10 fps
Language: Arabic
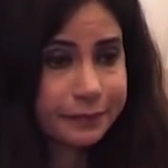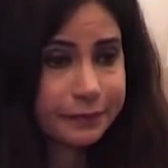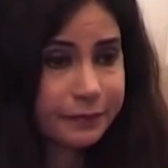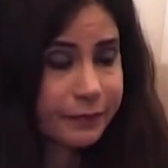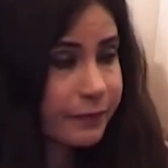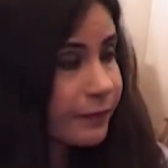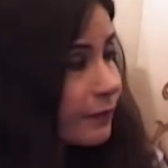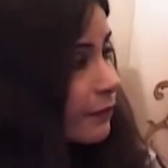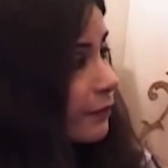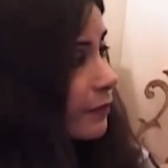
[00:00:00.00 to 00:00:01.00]
آه، ست
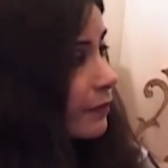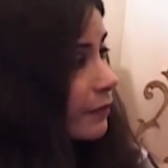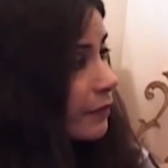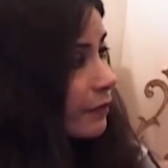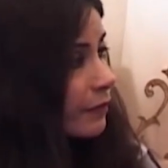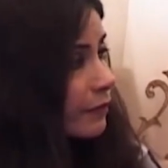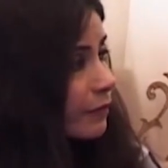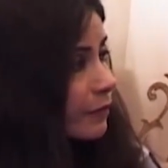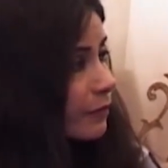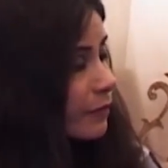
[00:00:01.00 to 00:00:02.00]
جمانة قد إيه
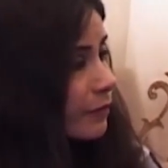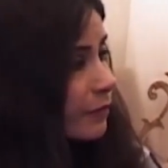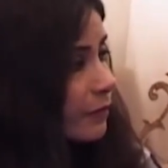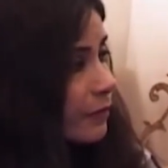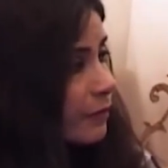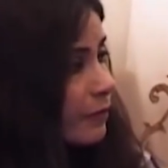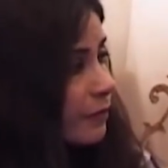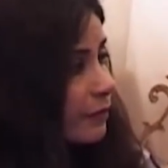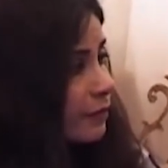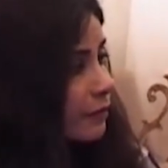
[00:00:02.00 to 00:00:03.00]
بيأثر عملك
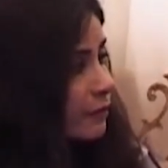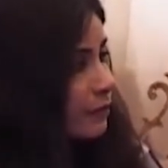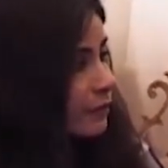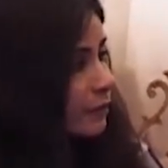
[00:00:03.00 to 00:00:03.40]
على حياتك